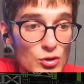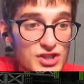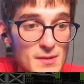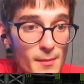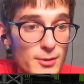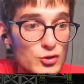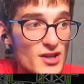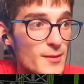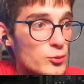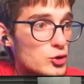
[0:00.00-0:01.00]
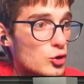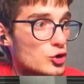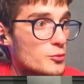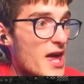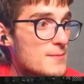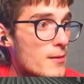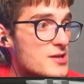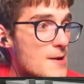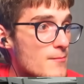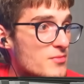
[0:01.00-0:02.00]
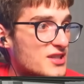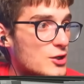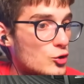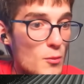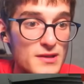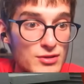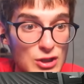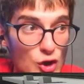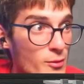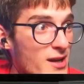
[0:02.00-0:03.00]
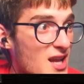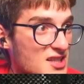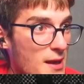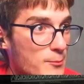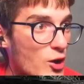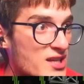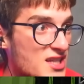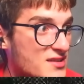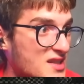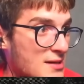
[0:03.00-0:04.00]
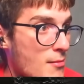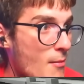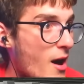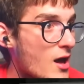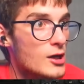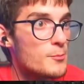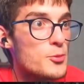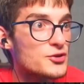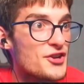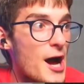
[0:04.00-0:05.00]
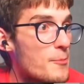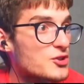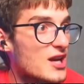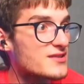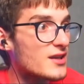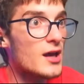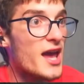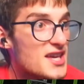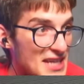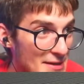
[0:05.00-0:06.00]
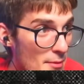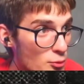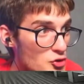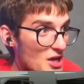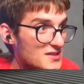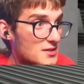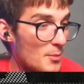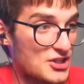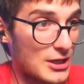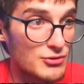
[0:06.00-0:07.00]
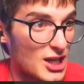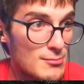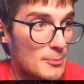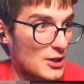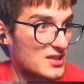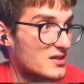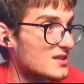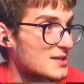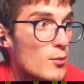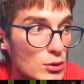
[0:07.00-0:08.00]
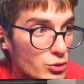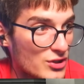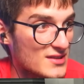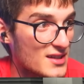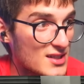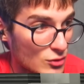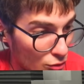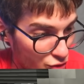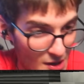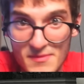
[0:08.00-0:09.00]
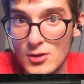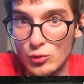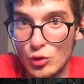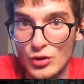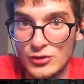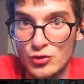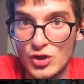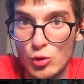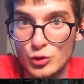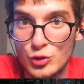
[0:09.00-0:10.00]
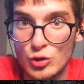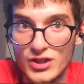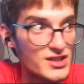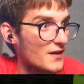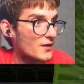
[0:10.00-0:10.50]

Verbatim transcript: Dostlarım Bobby'ye şu anda bunu sordum. Yani Bobby ne yapmamız gerekiyor? Bize bir şey söylemen lazım. Yani buraya girdik tamam ama burada ne yapacağız? Heykeli mi bulacağız? Başka bir şey mi yapacağız? Chris'i mi öldüreceğiz? Chris'i öldüreceğim diye diyordu az önce koridorun oradayken.